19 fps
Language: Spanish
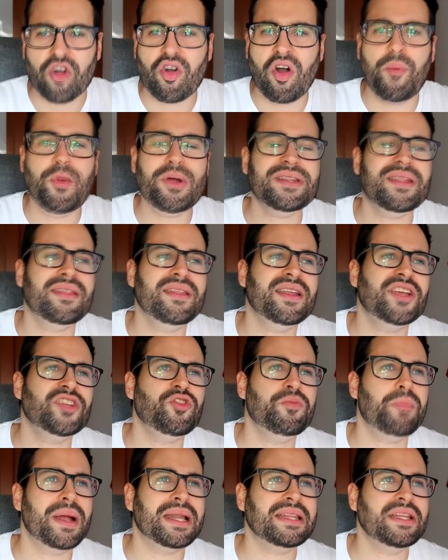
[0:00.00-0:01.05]
¿Cómo puedes decir que es
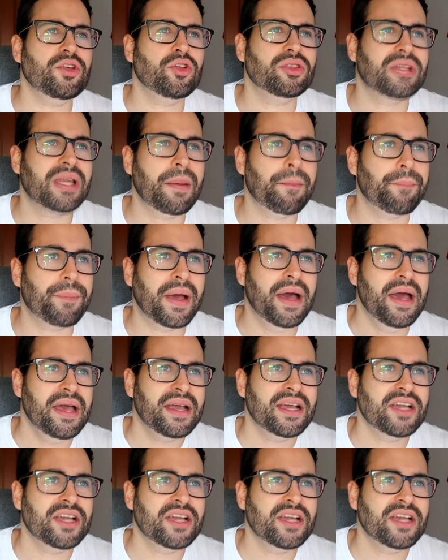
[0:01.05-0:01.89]
un partido trampa,